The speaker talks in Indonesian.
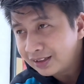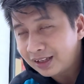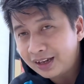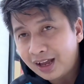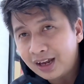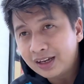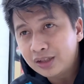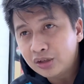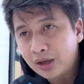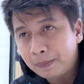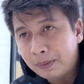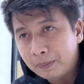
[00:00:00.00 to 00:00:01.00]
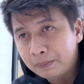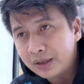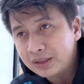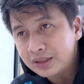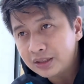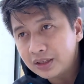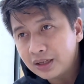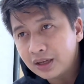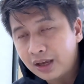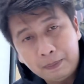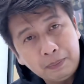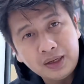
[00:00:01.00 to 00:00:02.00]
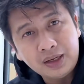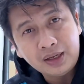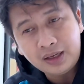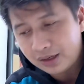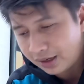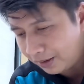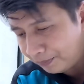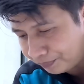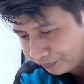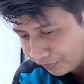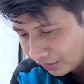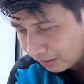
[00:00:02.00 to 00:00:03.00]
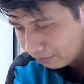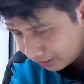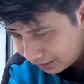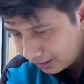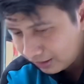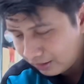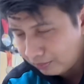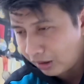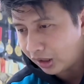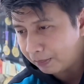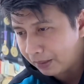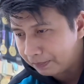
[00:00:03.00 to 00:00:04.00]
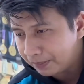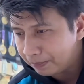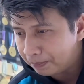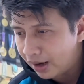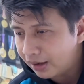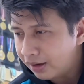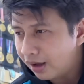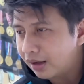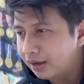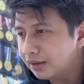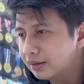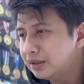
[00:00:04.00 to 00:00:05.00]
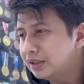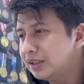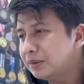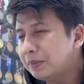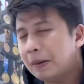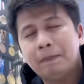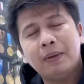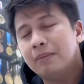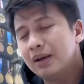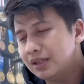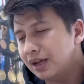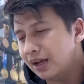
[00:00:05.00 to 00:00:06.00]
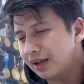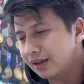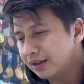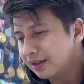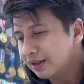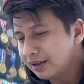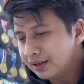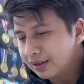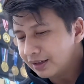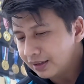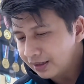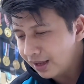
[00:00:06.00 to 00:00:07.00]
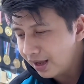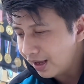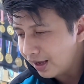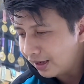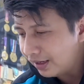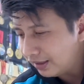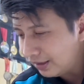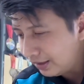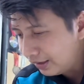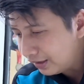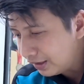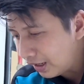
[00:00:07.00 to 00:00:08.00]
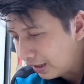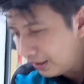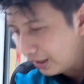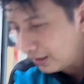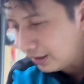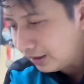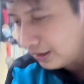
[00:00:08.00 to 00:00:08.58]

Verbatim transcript: Jadi ada juga pempek isinya ebi ya. Banyak. Ada pempek panggang. Jenis pempek banyak. Nah ini yang gede ini